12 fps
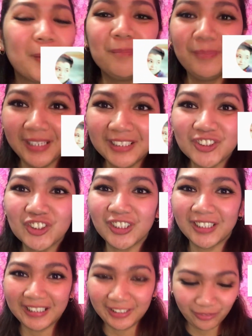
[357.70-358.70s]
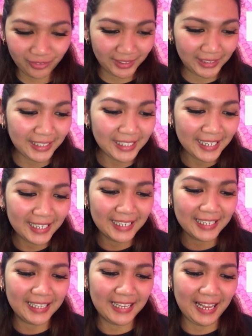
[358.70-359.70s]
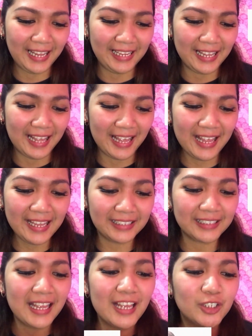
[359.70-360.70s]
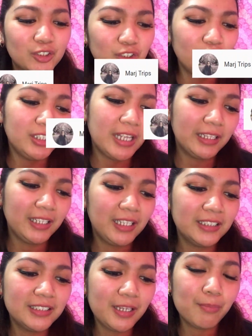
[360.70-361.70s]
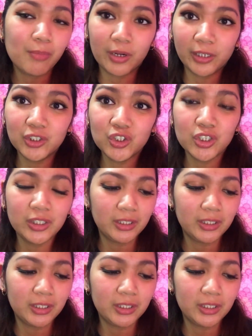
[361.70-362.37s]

Mitch TV. Ayan. Sunod natin si March